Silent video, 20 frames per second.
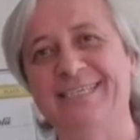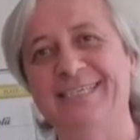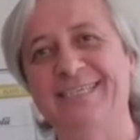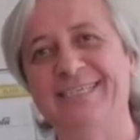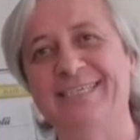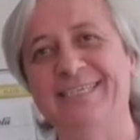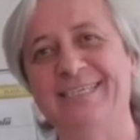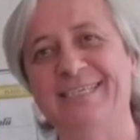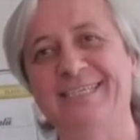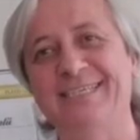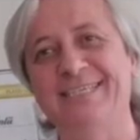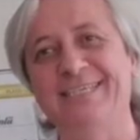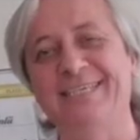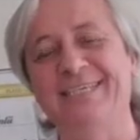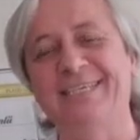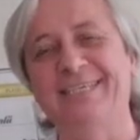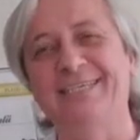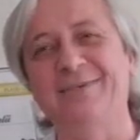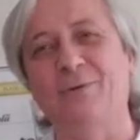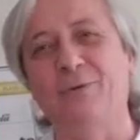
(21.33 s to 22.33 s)
e,
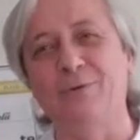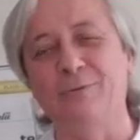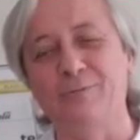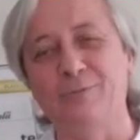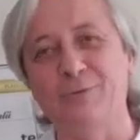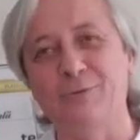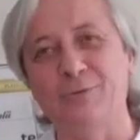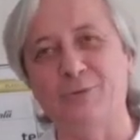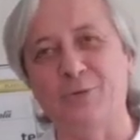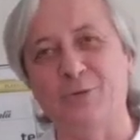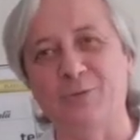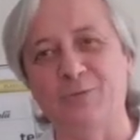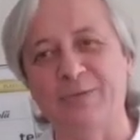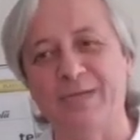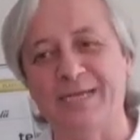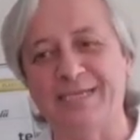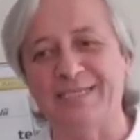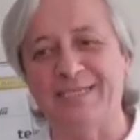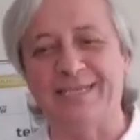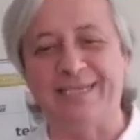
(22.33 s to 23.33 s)
e, olumsuz
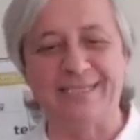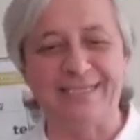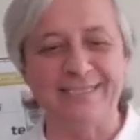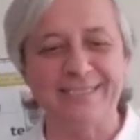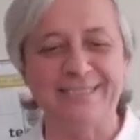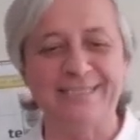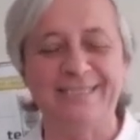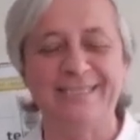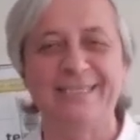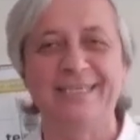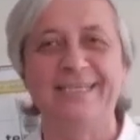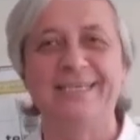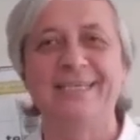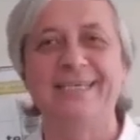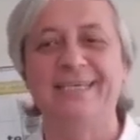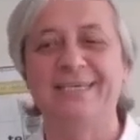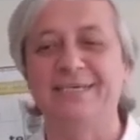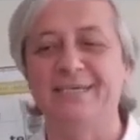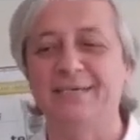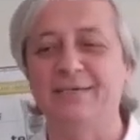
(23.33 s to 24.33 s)
yorumlar da aldık.
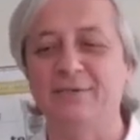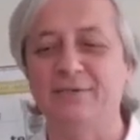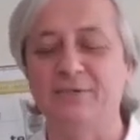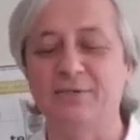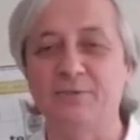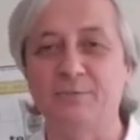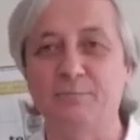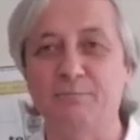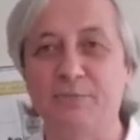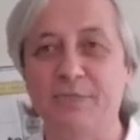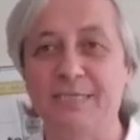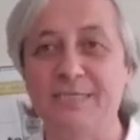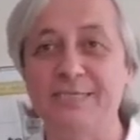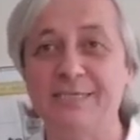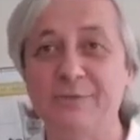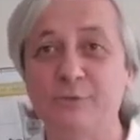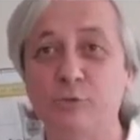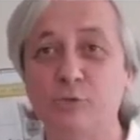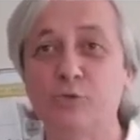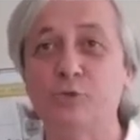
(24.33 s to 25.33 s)
E,
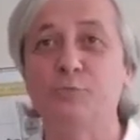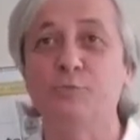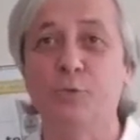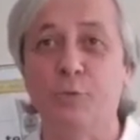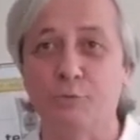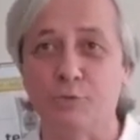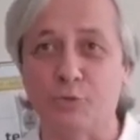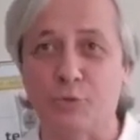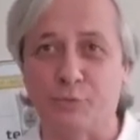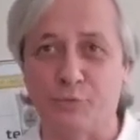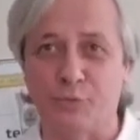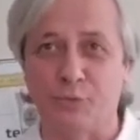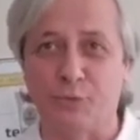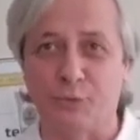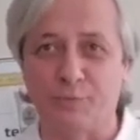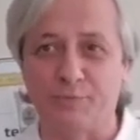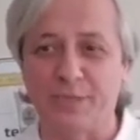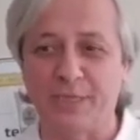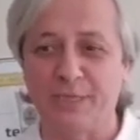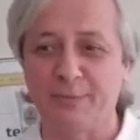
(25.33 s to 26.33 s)
priz gözükmüyormuş o
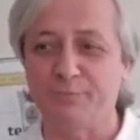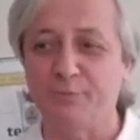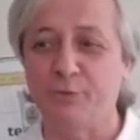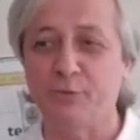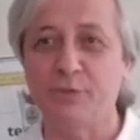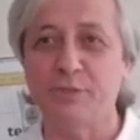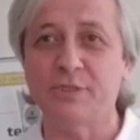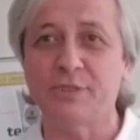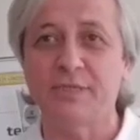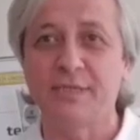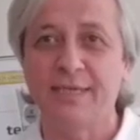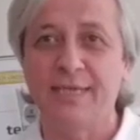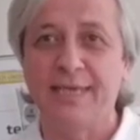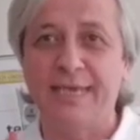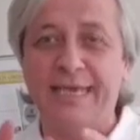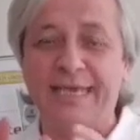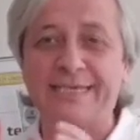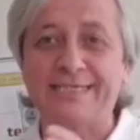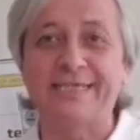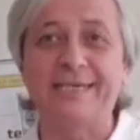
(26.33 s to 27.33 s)
videomda. Priz
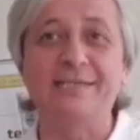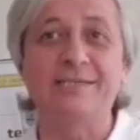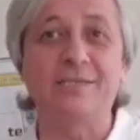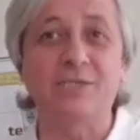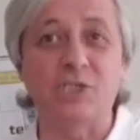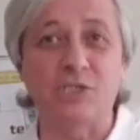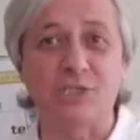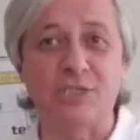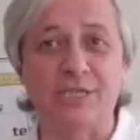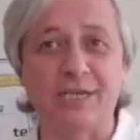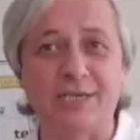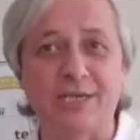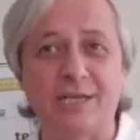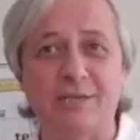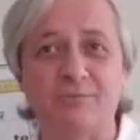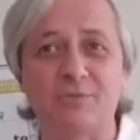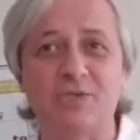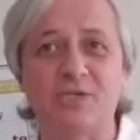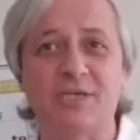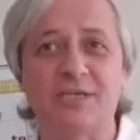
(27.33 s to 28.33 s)
ekran dışında
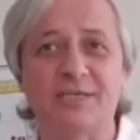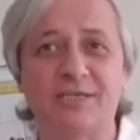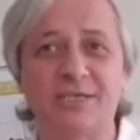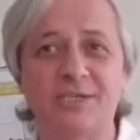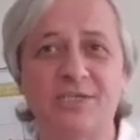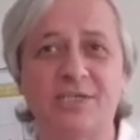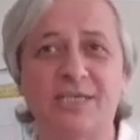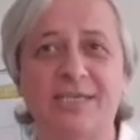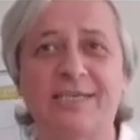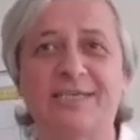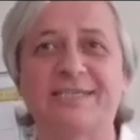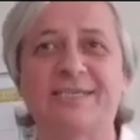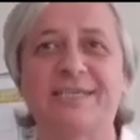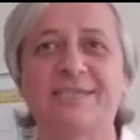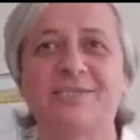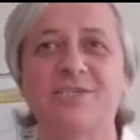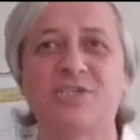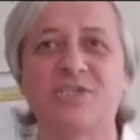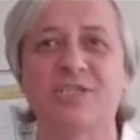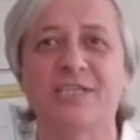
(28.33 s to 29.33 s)
kalmış arkadaşlar.
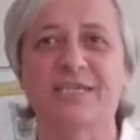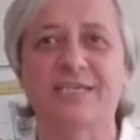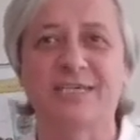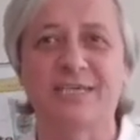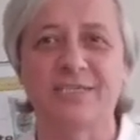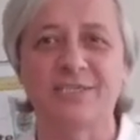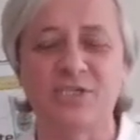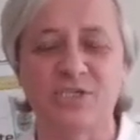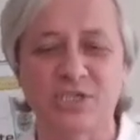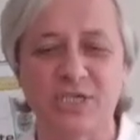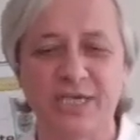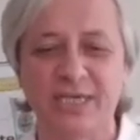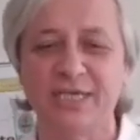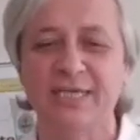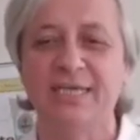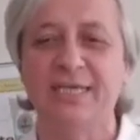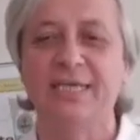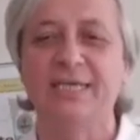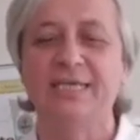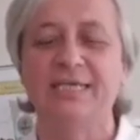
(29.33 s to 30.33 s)
Ekran dışında
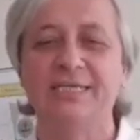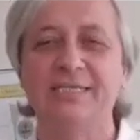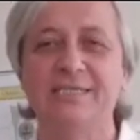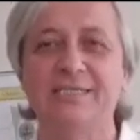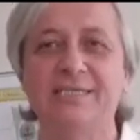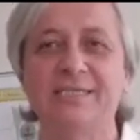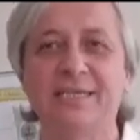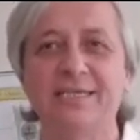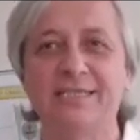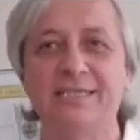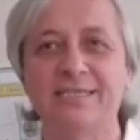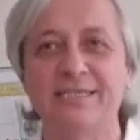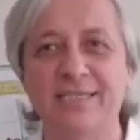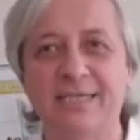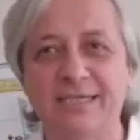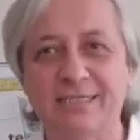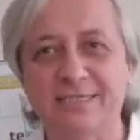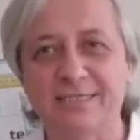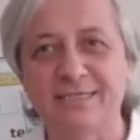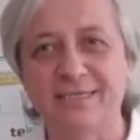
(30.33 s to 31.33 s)
kalınca insanların
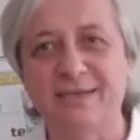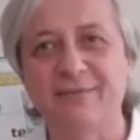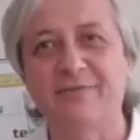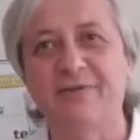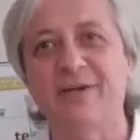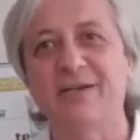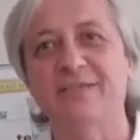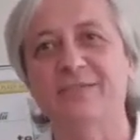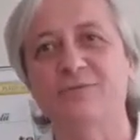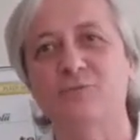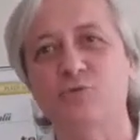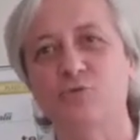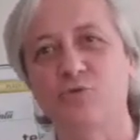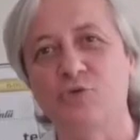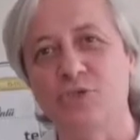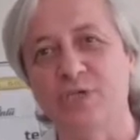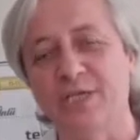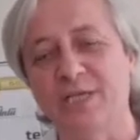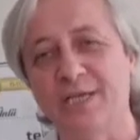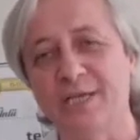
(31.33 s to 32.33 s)
aklına farklı
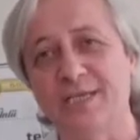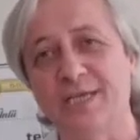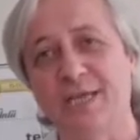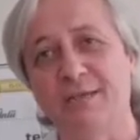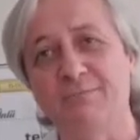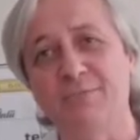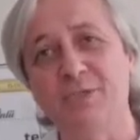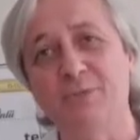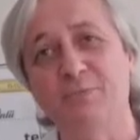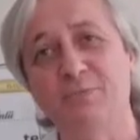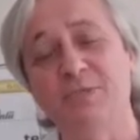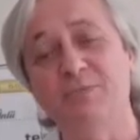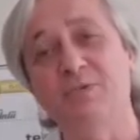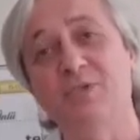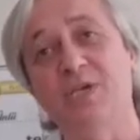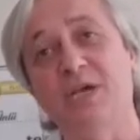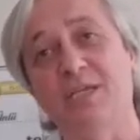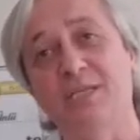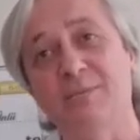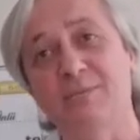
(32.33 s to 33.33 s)
düşünceler gelmiş. Bizim
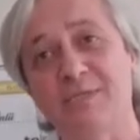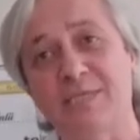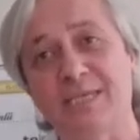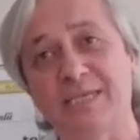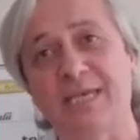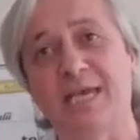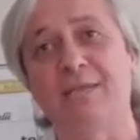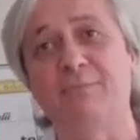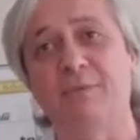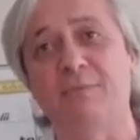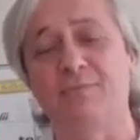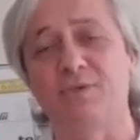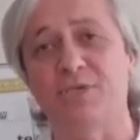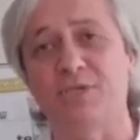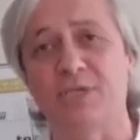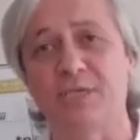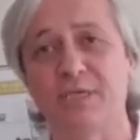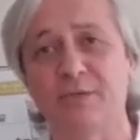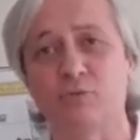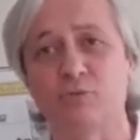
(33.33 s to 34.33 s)
hiç aklımıza
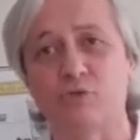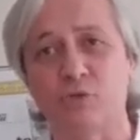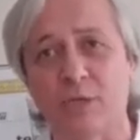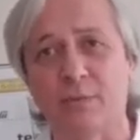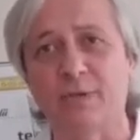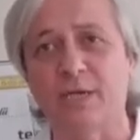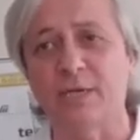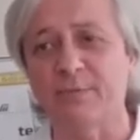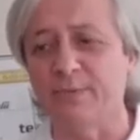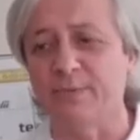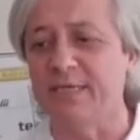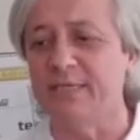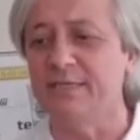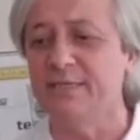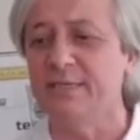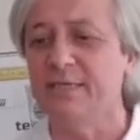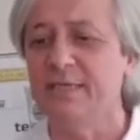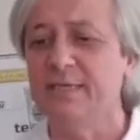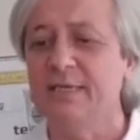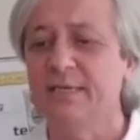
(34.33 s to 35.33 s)
gelmemişti. Kusura
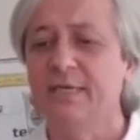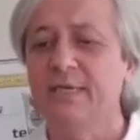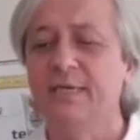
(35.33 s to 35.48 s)
bakmayın.